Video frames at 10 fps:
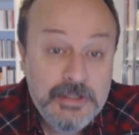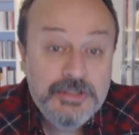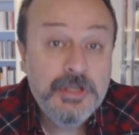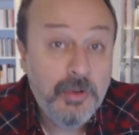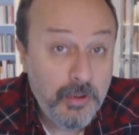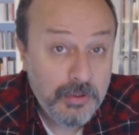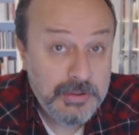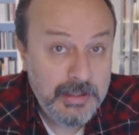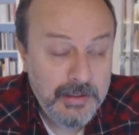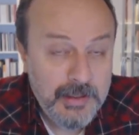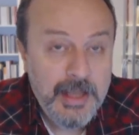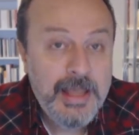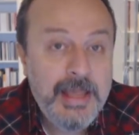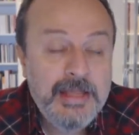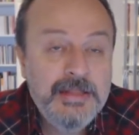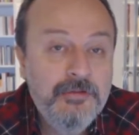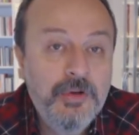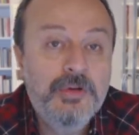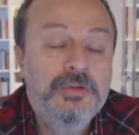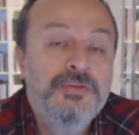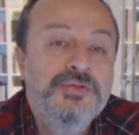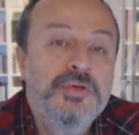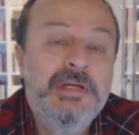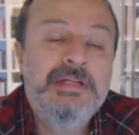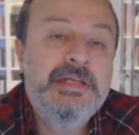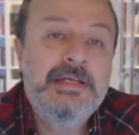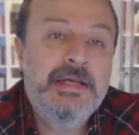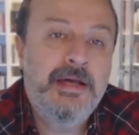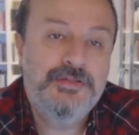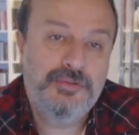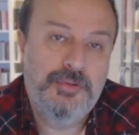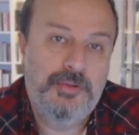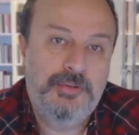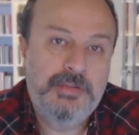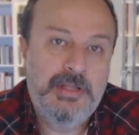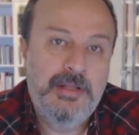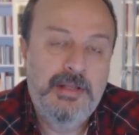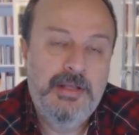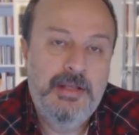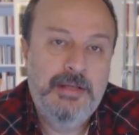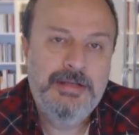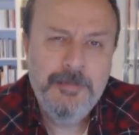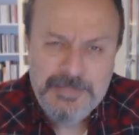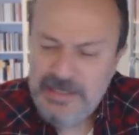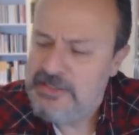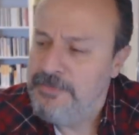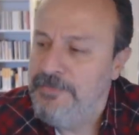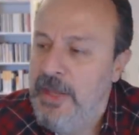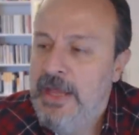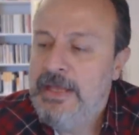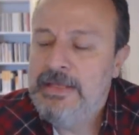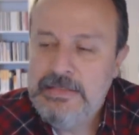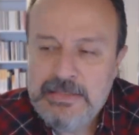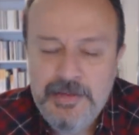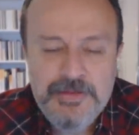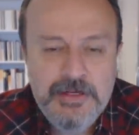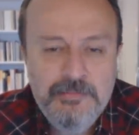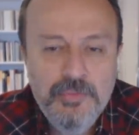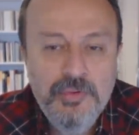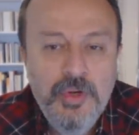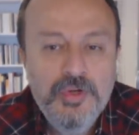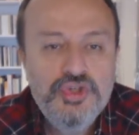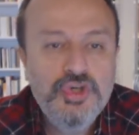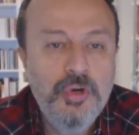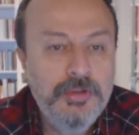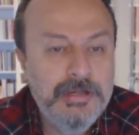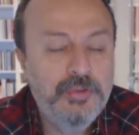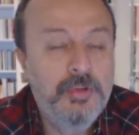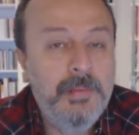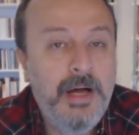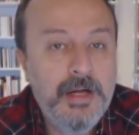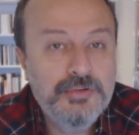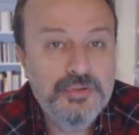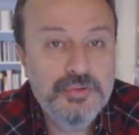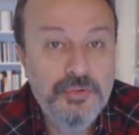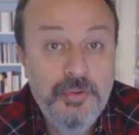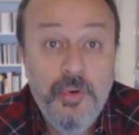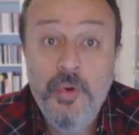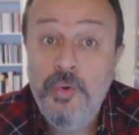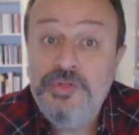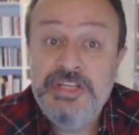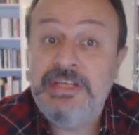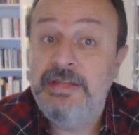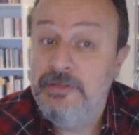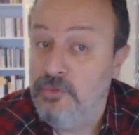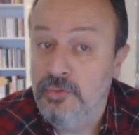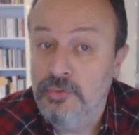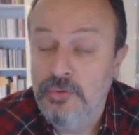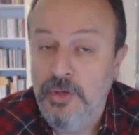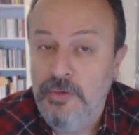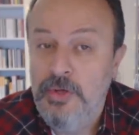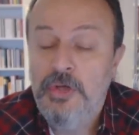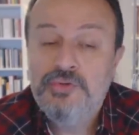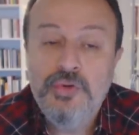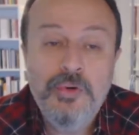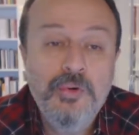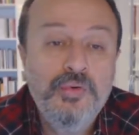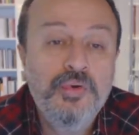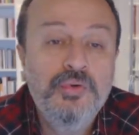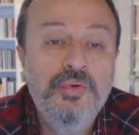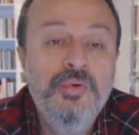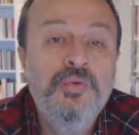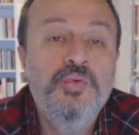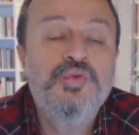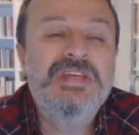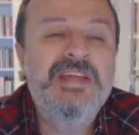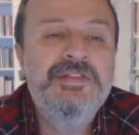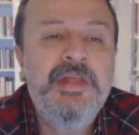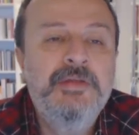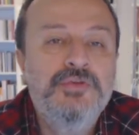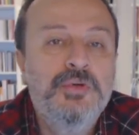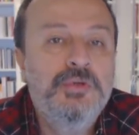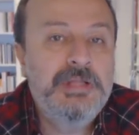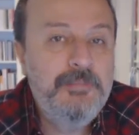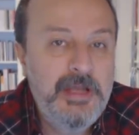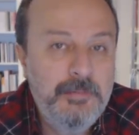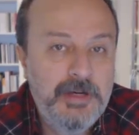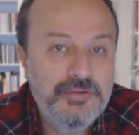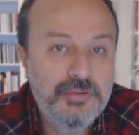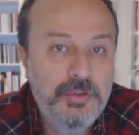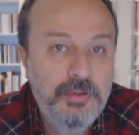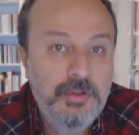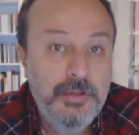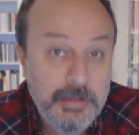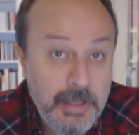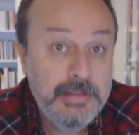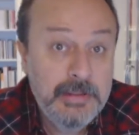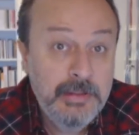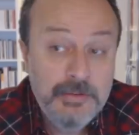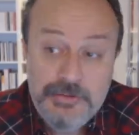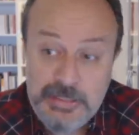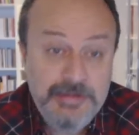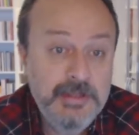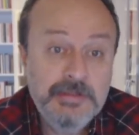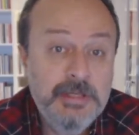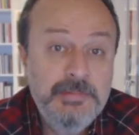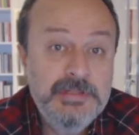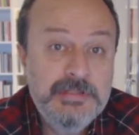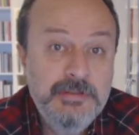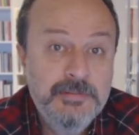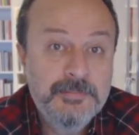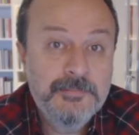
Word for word: İşte orada Andy Warhol'un söylediği hikaye çıkıyor ortaya. Kapitalizm insanların bu şöhret olma arzusunu önce kendi kurguluyor, sonra o kurgunun üzerinden körüklemeye başlıyor. Yani sen de yırtabilirsin.